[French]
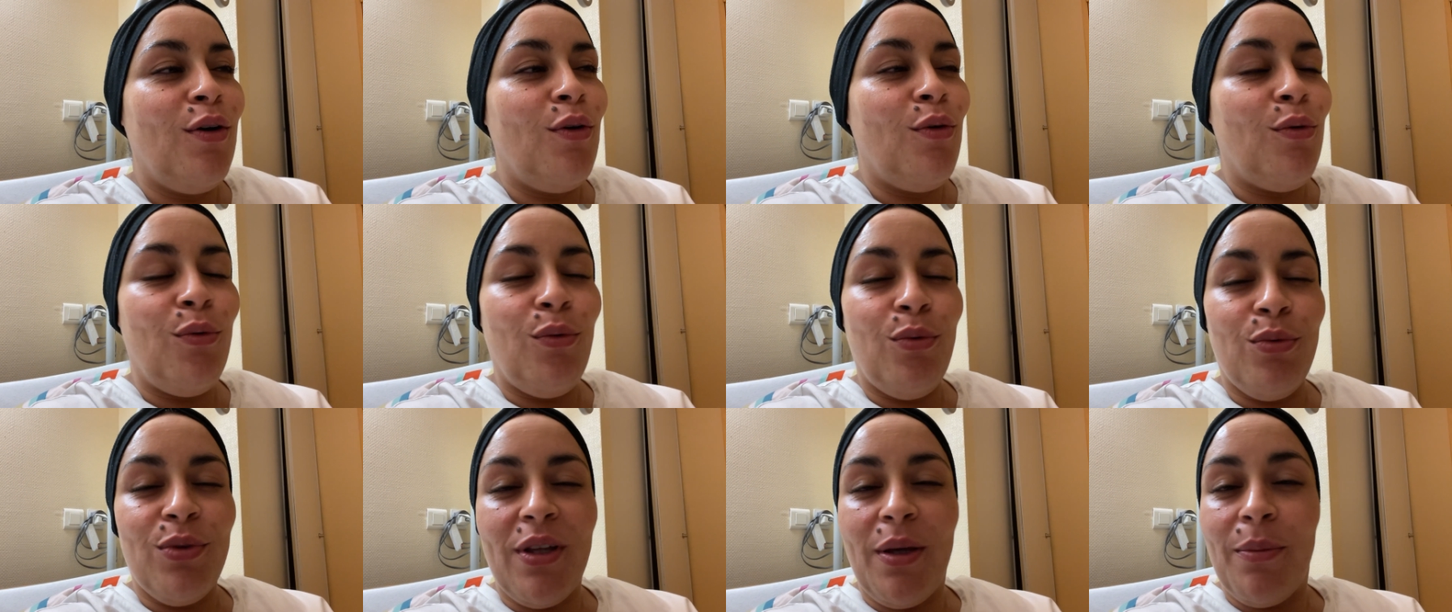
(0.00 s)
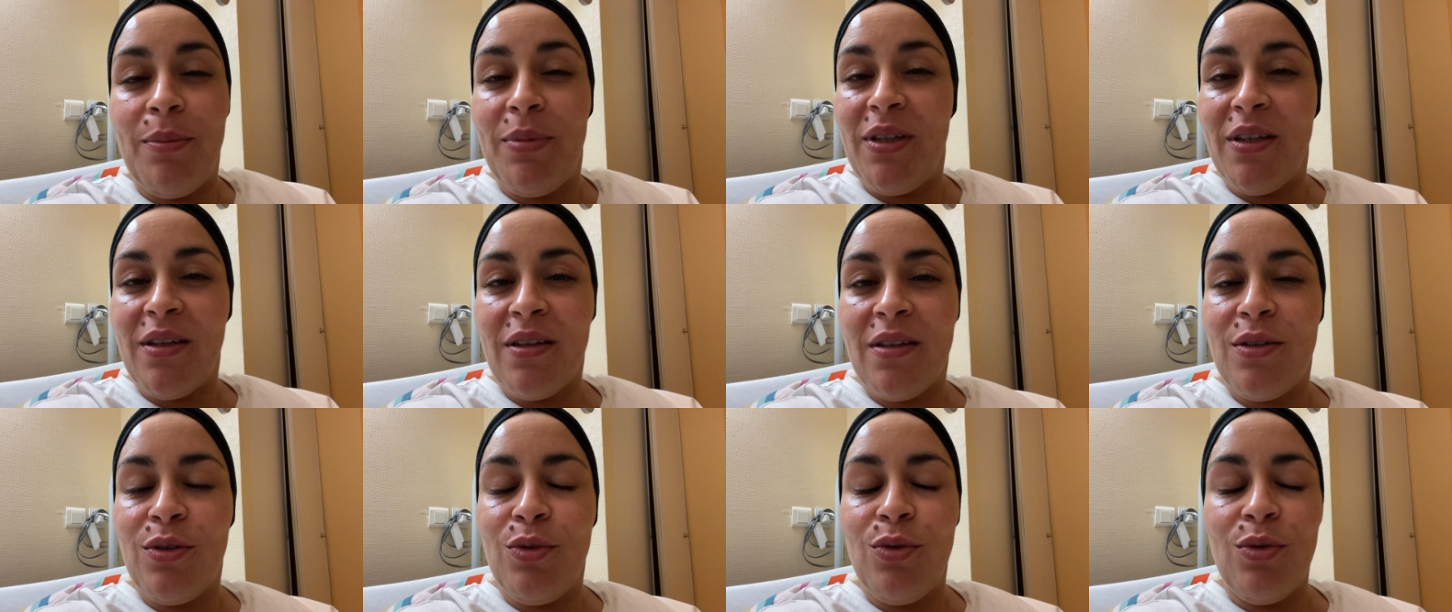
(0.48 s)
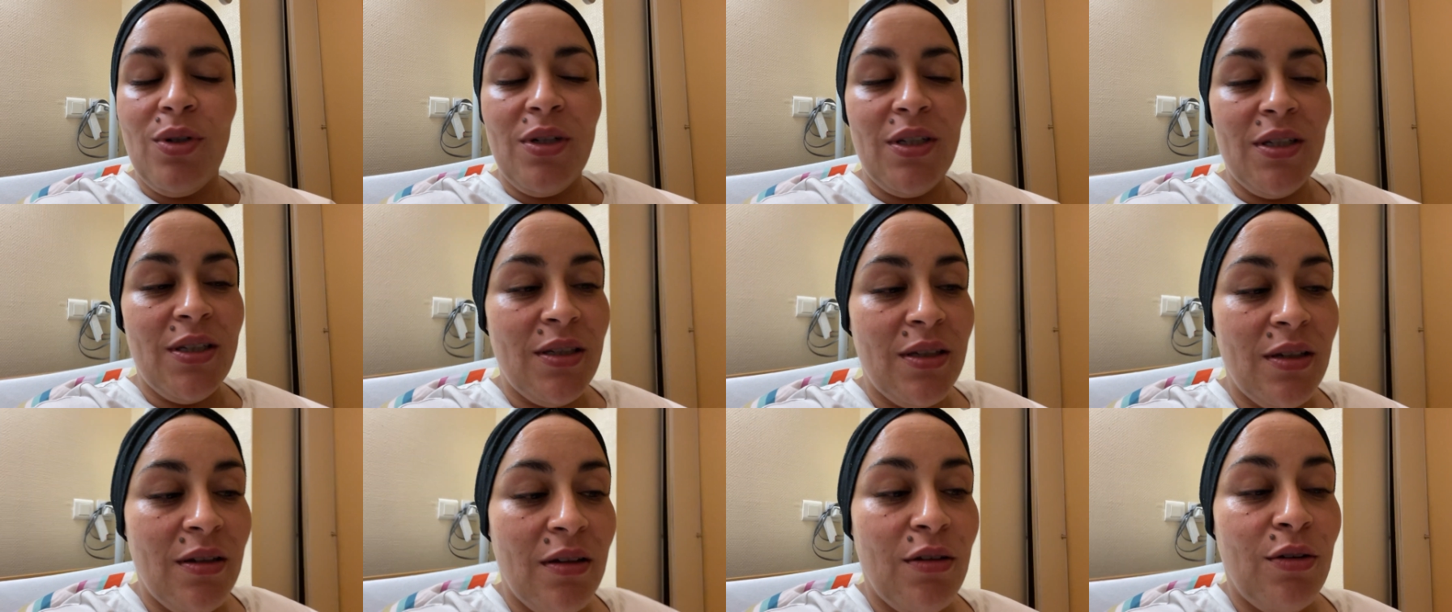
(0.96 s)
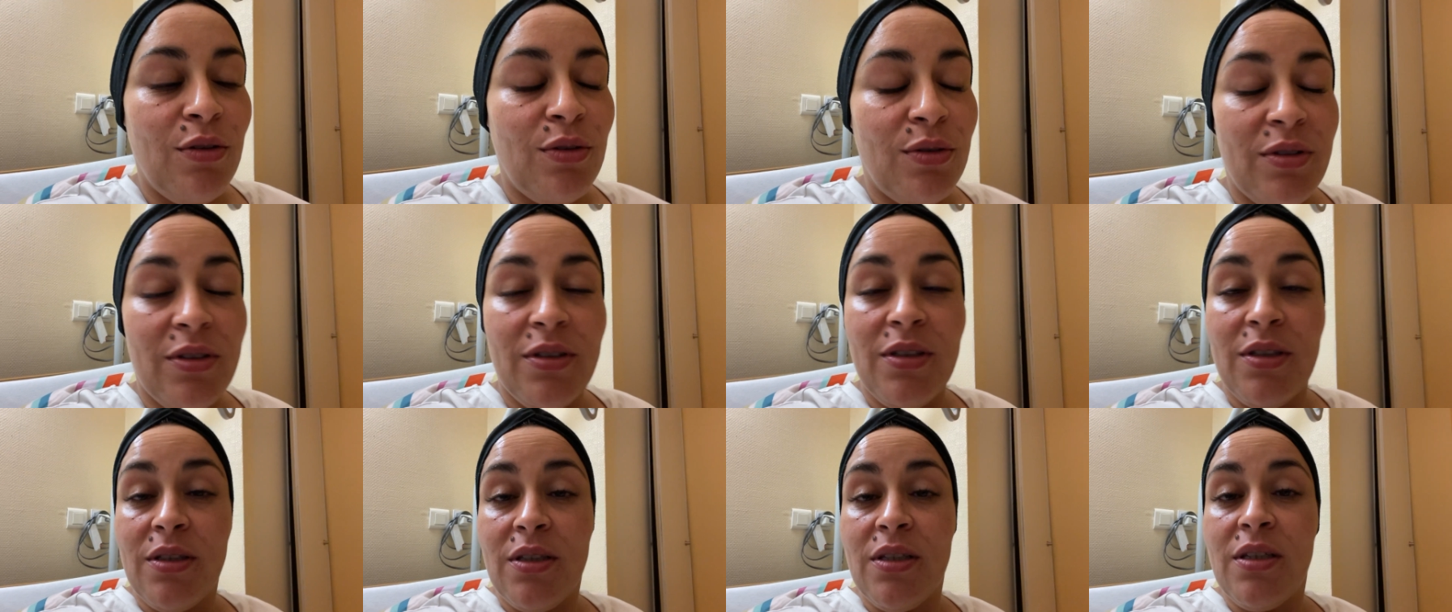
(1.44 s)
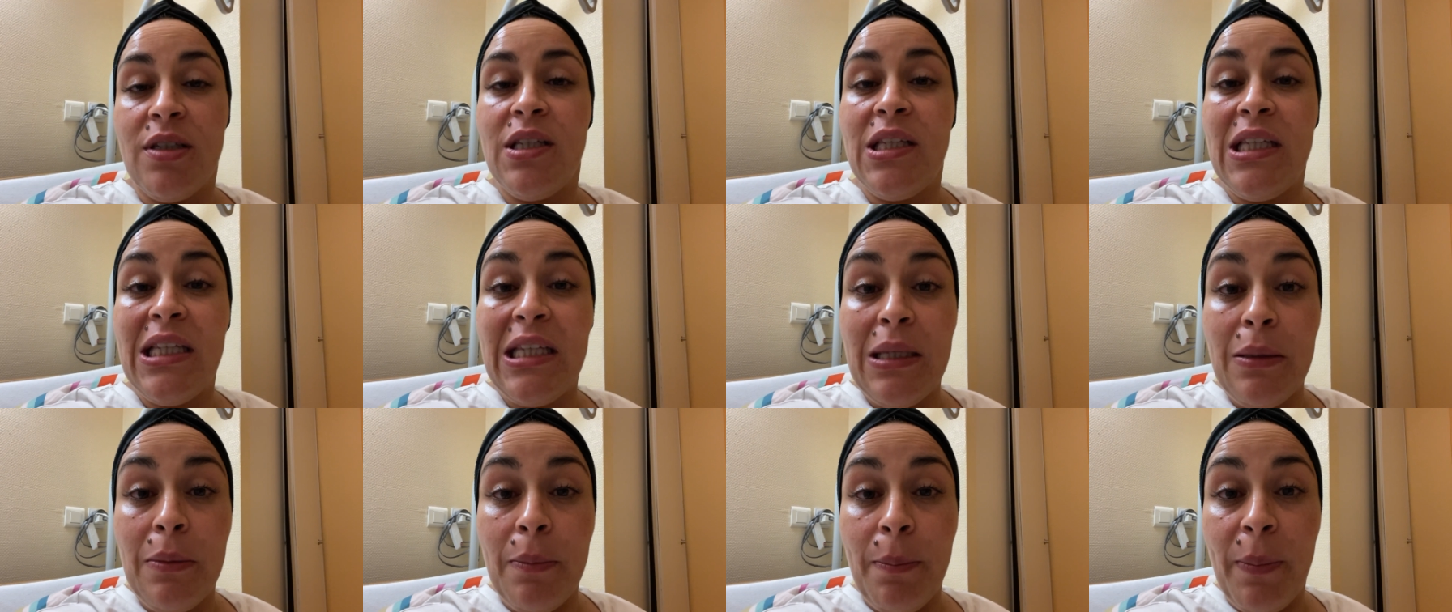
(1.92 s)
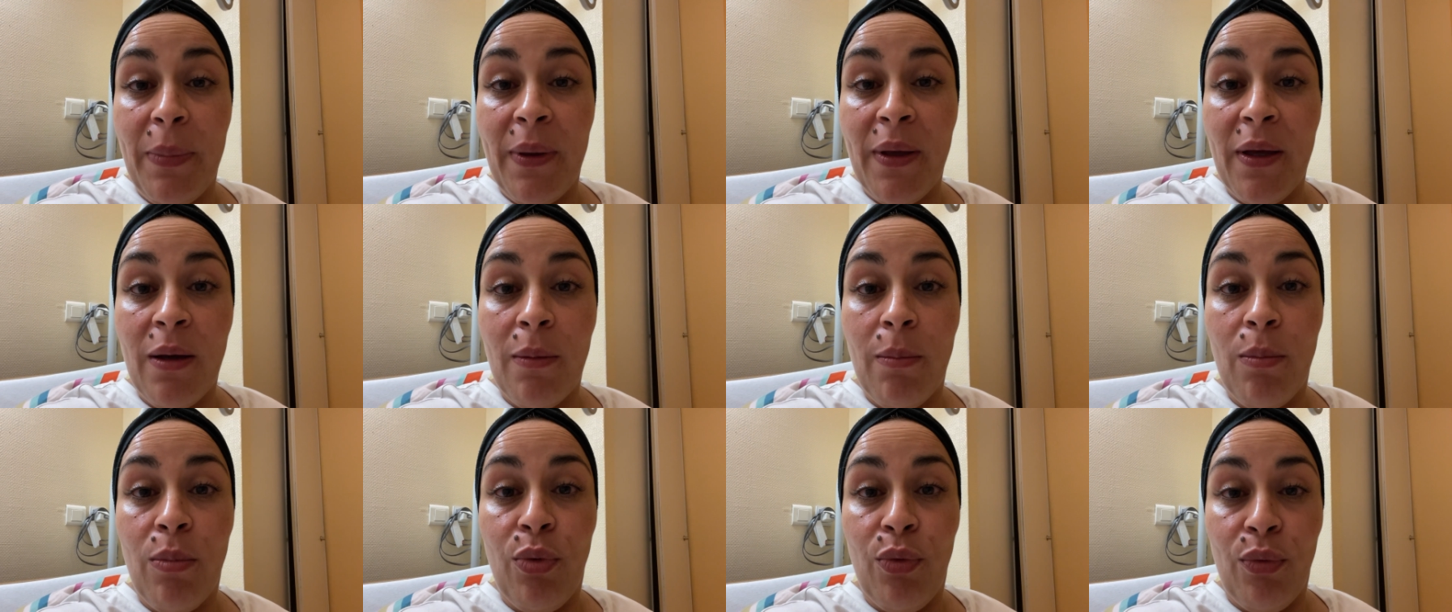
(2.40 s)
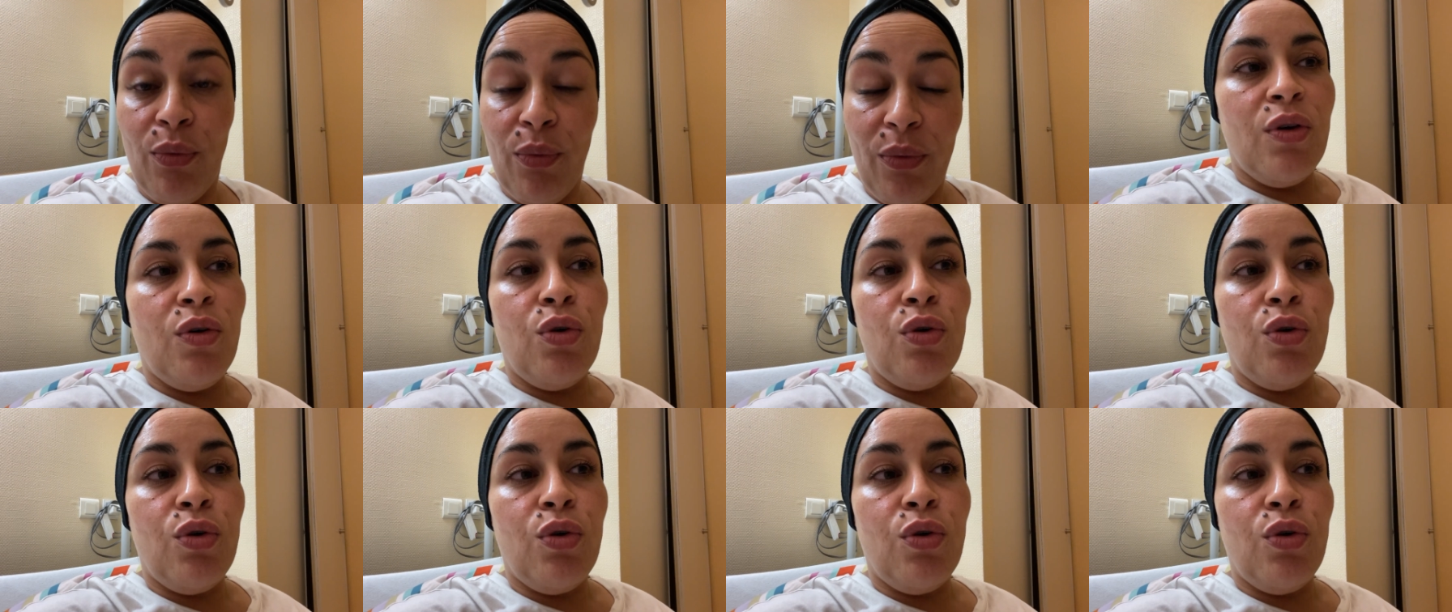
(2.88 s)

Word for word: On a bien rigolé. Euh, c'était hyper bon.